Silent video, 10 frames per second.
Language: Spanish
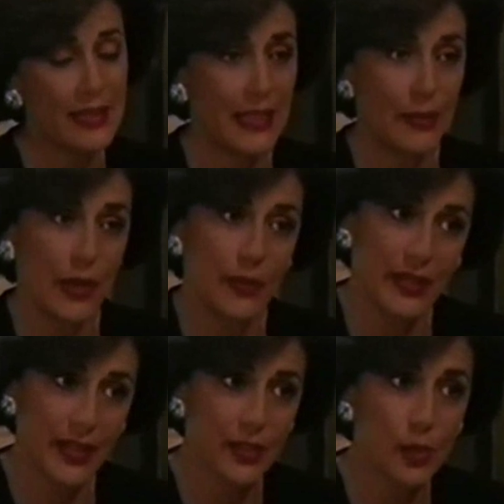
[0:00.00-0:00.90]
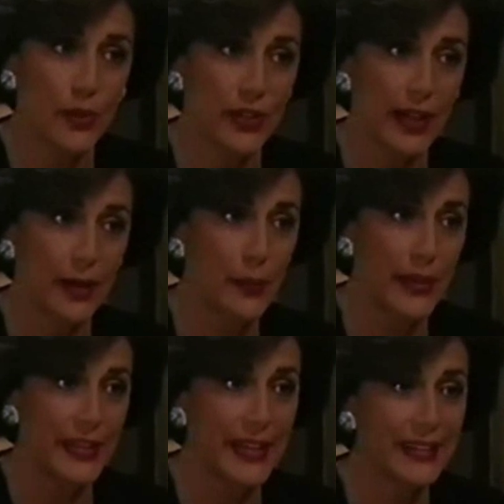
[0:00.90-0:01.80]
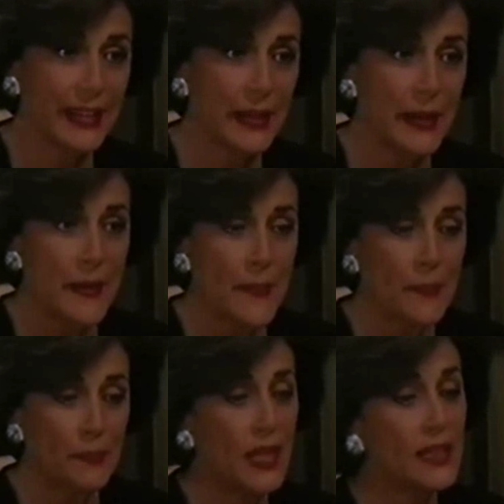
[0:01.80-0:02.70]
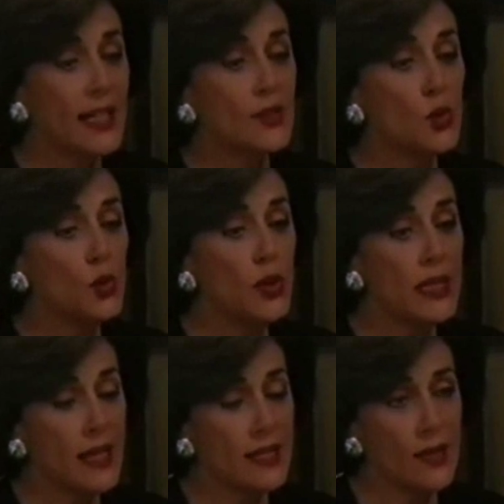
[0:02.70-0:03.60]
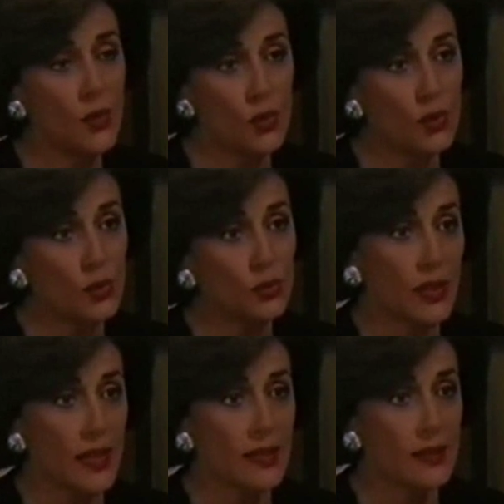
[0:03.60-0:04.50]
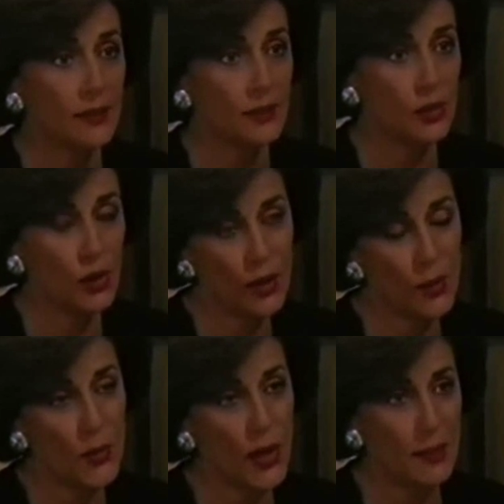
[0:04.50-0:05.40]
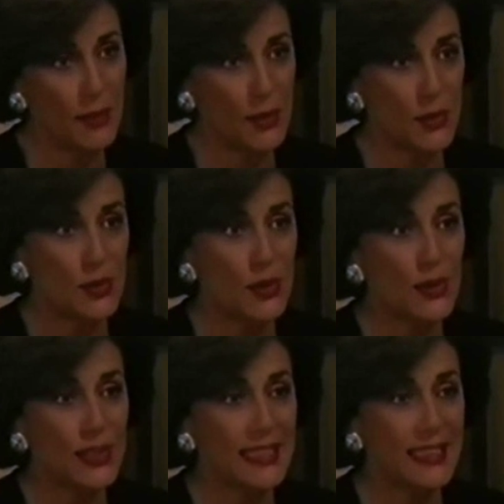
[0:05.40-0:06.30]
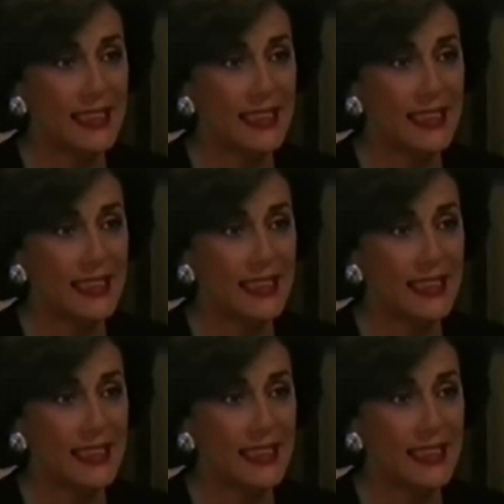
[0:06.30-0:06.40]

Si me invitas, yo podría acompañarte. Mientras tú estás en tus juntas, yo le compro a Jaimito sus cosas.